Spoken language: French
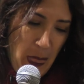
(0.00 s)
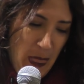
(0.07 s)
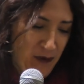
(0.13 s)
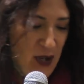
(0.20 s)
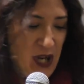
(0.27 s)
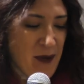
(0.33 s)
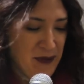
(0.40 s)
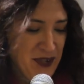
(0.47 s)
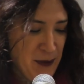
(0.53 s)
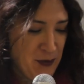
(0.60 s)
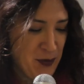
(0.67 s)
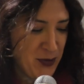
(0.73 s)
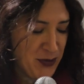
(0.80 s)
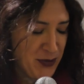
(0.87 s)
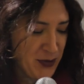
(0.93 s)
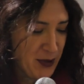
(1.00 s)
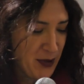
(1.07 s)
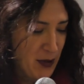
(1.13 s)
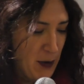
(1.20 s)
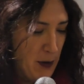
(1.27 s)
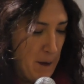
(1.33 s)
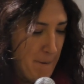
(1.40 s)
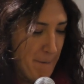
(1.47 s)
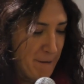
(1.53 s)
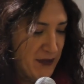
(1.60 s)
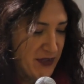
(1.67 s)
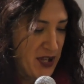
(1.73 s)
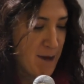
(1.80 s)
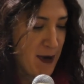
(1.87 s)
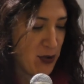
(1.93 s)
voilà un petit peu sur
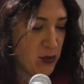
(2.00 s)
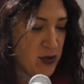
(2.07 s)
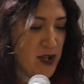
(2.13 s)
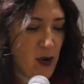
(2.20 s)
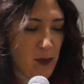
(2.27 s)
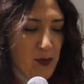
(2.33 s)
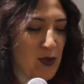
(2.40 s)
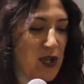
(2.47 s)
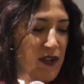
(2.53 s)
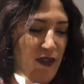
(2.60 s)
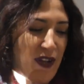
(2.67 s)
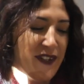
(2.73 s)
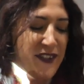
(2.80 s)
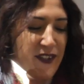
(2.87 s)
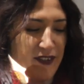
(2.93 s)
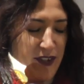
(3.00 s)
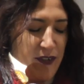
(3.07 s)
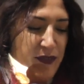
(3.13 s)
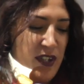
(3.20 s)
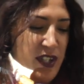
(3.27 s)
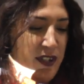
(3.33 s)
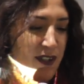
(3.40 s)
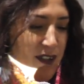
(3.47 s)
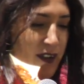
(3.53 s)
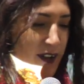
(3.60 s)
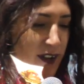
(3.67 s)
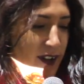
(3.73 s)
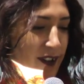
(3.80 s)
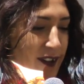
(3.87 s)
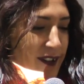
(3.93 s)
ce qui m'a donné un peu l'éveil scientifique.
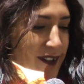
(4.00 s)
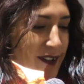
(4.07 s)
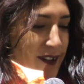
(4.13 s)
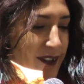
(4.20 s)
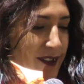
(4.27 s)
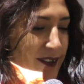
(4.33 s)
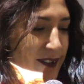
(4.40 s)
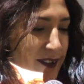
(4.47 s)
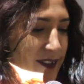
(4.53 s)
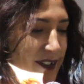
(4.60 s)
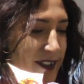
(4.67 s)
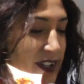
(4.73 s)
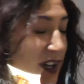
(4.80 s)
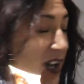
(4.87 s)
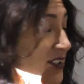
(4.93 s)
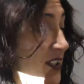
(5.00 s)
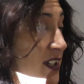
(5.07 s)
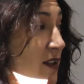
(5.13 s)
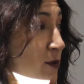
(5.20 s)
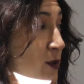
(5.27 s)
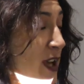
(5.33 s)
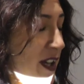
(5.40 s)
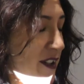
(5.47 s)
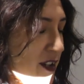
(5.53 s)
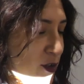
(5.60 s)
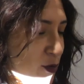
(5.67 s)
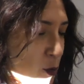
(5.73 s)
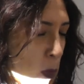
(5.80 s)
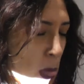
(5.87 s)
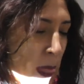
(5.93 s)
C'est grâce à de la
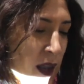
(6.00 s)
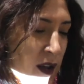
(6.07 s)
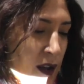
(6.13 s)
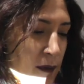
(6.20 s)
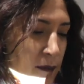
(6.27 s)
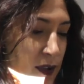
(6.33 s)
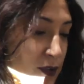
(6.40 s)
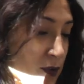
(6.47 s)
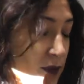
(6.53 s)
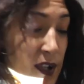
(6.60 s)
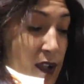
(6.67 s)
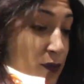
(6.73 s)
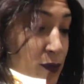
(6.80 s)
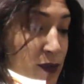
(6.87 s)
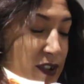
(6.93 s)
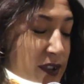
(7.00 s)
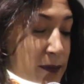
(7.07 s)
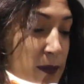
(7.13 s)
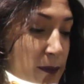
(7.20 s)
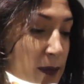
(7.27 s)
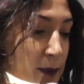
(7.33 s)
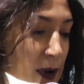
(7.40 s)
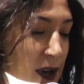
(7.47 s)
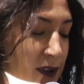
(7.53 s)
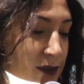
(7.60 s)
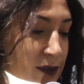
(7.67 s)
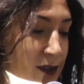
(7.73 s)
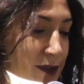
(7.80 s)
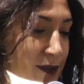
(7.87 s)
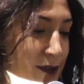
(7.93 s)
vulgarisation. Parce que voilà, comme je vous mais mes
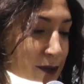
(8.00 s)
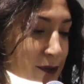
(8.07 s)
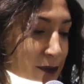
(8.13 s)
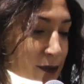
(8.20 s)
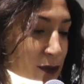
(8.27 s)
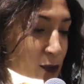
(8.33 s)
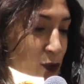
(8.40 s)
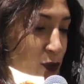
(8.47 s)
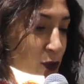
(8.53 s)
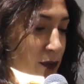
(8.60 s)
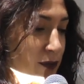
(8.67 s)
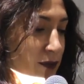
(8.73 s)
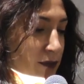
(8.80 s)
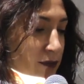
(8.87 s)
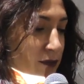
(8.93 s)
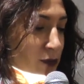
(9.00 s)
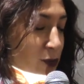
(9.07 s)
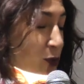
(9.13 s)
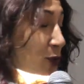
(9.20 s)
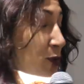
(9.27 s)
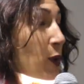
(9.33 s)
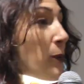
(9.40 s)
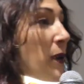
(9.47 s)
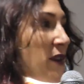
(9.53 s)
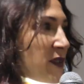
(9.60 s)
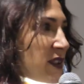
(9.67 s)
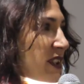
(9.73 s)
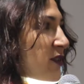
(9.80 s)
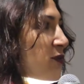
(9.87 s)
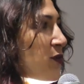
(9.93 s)
parents euh, n'ont pas
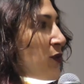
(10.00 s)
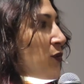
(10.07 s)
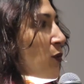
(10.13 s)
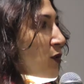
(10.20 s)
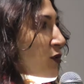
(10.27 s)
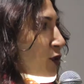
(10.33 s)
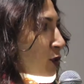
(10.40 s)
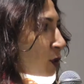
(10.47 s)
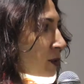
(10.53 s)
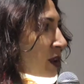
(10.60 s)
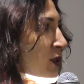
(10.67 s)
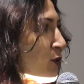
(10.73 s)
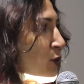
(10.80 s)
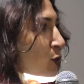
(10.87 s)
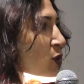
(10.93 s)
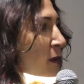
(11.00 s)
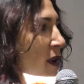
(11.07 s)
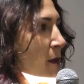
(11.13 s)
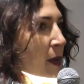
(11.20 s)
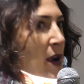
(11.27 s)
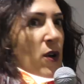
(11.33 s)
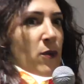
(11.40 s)
fait d'études ou autre chose comme ça, donc du coup, ils m'avaient pas